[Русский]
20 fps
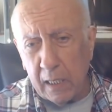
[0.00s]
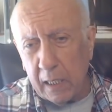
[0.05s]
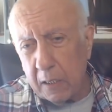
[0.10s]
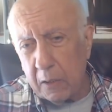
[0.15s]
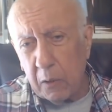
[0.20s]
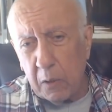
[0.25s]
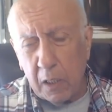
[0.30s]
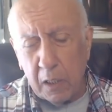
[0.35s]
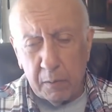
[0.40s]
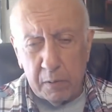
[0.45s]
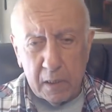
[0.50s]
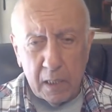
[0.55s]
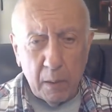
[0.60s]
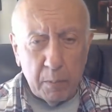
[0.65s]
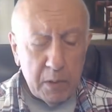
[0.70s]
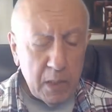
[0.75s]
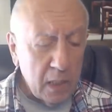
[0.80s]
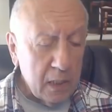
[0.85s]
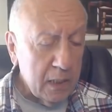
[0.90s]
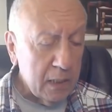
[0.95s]
которых их
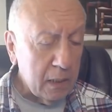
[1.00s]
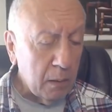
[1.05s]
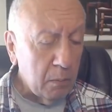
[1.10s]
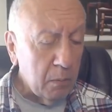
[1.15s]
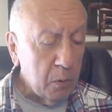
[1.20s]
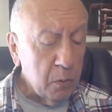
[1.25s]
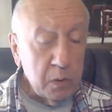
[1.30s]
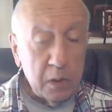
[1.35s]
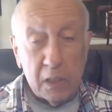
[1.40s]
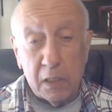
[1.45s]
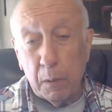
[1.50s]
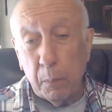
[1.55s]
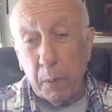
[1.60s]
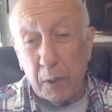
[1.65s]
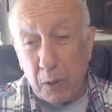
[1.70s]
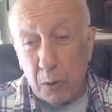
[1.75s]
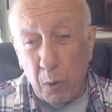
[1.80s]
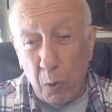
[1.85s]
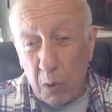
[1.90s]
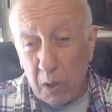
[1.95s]
снабжали там люди типа
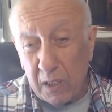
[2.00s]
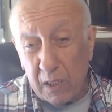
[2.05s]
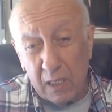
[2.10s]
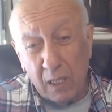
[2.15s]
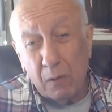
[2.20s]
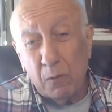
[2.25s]
Сороса.